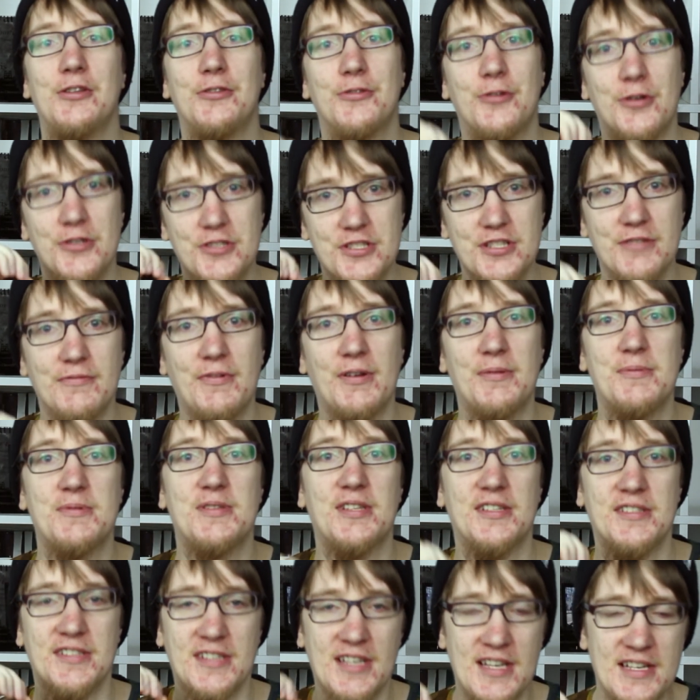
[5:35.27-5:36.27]
Deutschland war nämlich
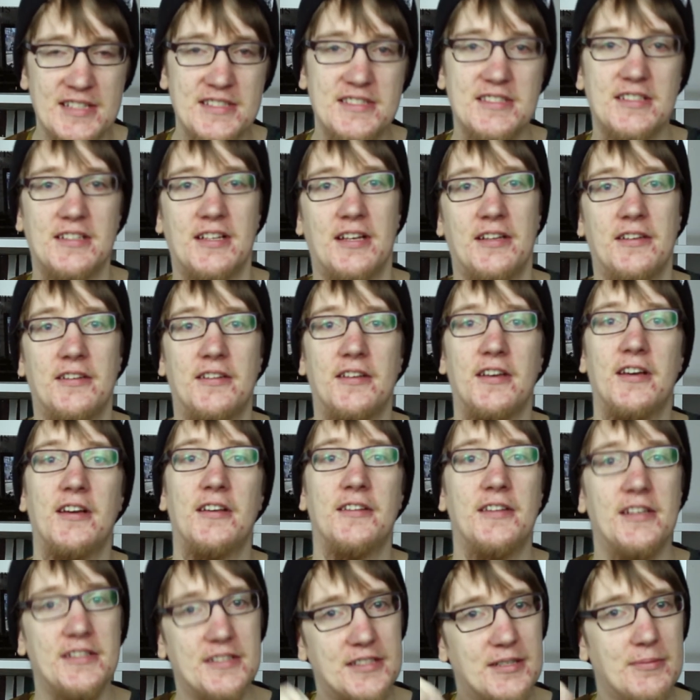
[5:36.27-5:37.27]
das erste Land,
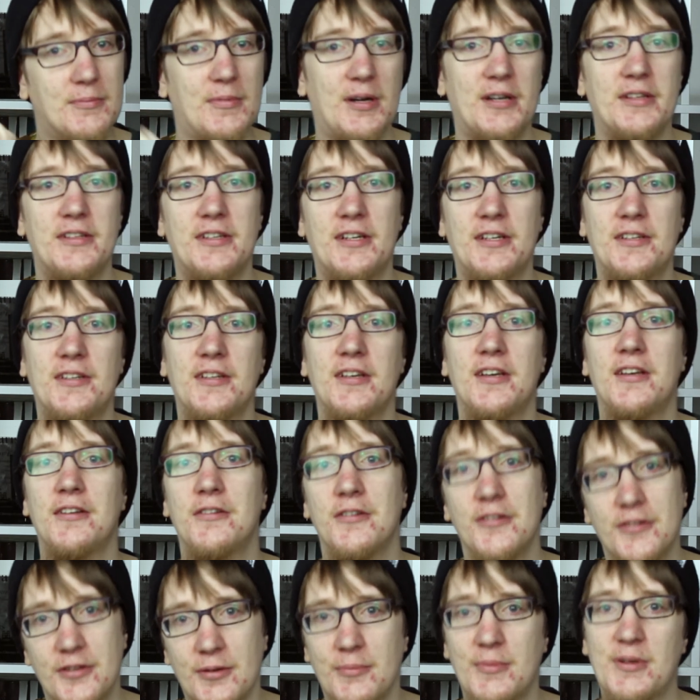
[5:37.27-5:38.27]
das gemeint hat,
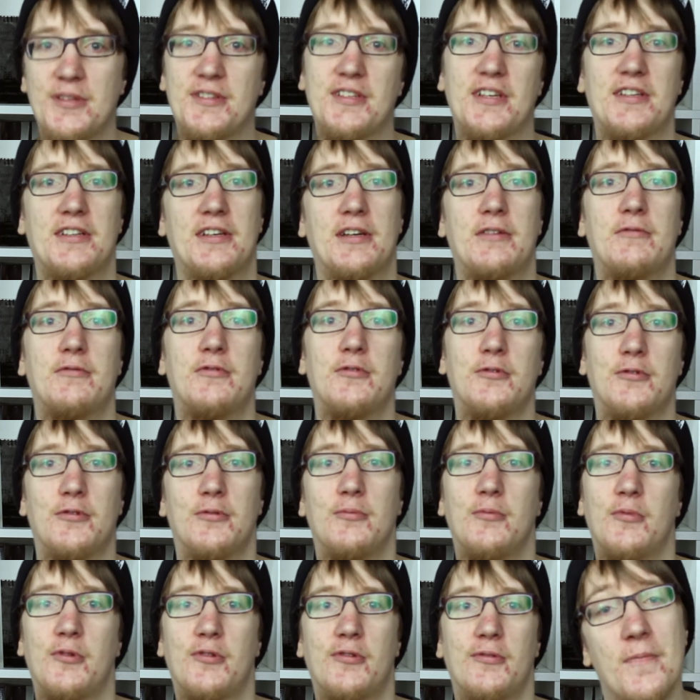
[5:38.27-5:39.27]
eine Sommerzeit einführen
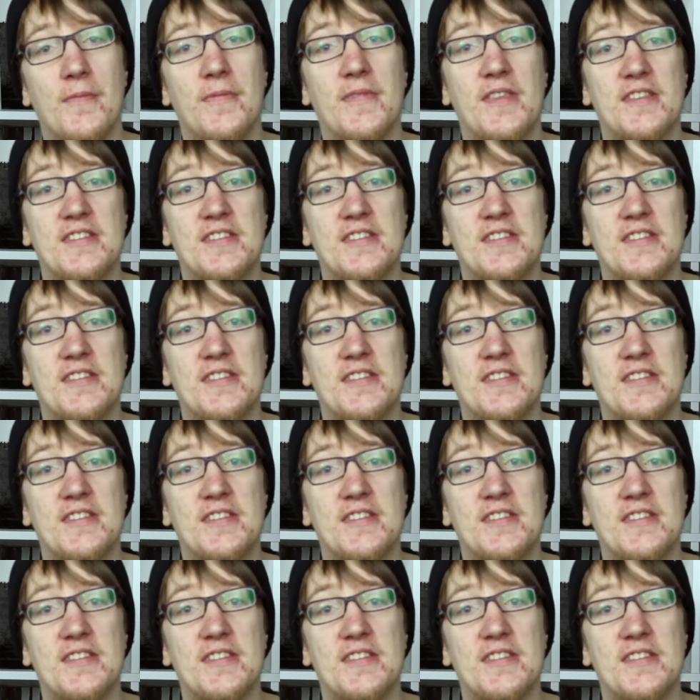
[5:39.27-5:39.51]
zu müssen.